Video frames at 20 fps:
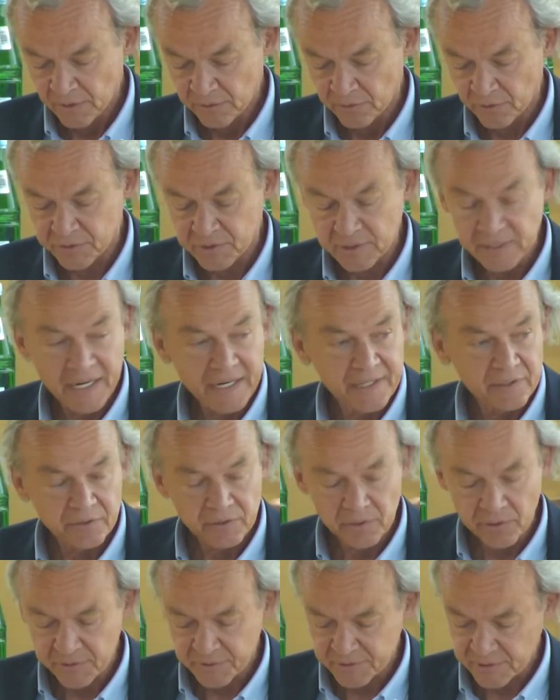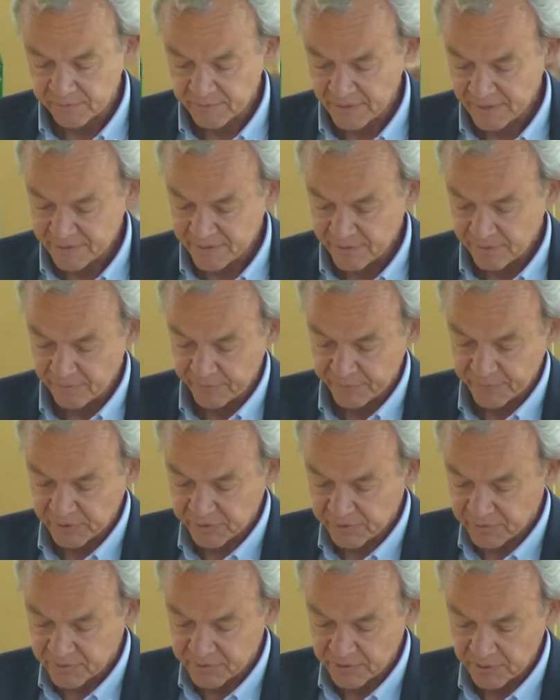1991 waren
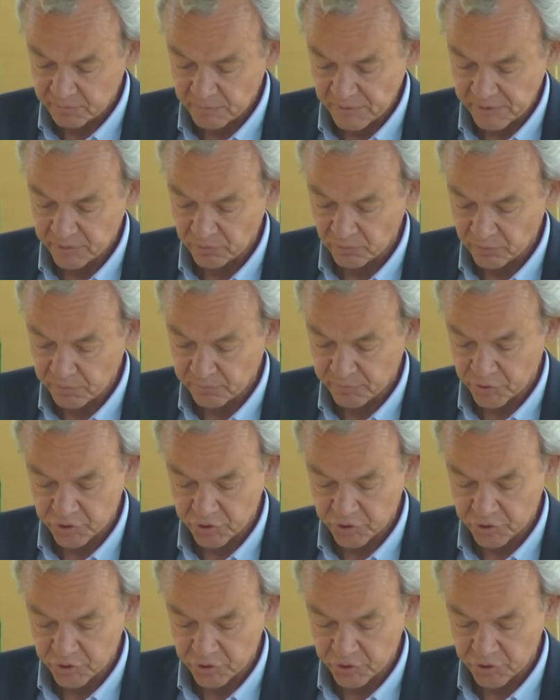14 Millionen